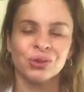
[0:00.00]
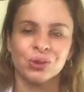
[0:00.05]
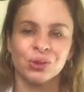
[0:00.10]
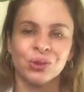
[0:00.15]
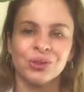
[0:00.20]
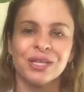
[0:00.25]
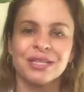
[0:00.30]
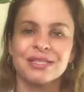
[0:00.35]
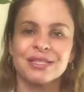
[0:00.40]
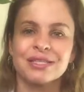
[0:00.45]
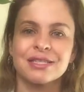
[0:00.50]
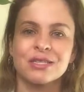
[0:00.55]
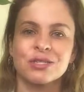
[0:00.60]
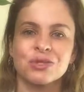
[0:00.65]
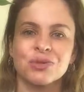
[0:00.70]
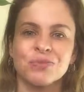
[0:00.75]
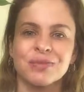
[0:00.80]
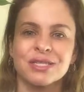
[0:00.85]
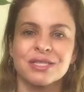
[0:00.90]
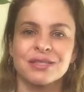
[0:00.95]
Todas essas
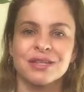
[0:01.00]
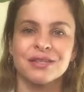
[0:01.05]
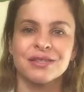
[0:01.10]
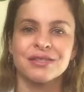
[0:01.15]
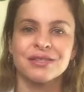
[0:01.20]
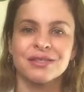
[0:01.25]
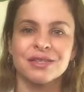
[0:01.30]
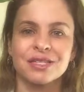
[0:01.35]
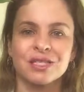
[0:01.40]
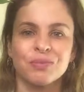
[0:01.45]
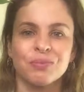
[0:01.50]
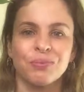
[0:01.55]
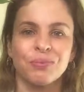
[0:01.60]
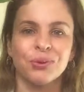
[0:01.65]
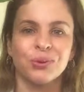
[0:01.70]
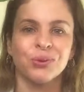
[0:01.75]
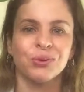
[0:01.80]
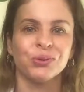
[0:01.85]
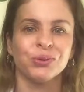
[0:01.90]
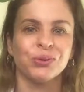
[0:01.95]
substâncias
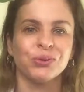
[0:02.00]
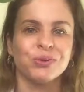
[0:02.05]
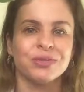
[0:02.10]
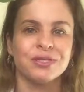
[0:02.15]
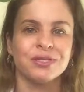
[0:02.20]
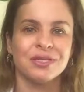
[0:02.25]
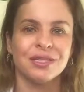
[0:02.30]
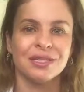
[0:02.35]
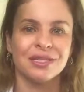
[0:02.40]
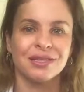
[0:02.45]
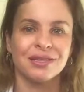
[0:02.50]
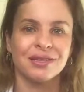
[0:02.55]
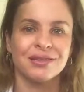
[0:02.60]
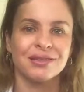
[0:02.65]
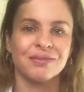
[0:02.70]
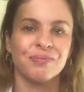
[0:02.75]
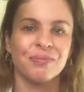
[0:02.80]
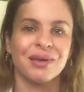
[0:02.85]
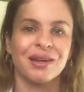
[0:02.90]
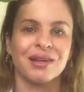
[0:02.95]

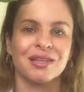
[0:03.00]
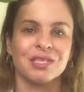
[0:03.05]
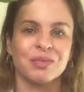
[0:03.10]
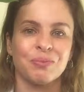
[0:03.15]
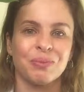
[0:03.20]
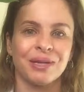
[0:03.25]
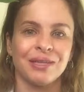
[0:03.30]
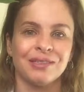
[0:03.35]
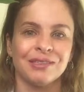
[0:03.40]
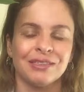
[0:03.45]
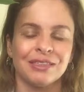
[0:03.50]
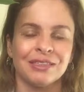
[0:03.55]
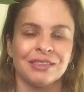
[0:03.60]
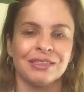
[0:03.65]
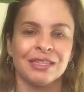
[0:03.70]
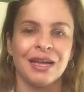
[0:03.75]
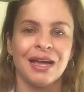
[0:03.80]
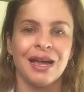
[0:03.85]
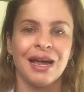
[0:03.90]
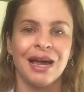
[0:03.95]
produzidas pelas
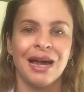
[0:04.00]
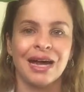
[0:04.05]
plantas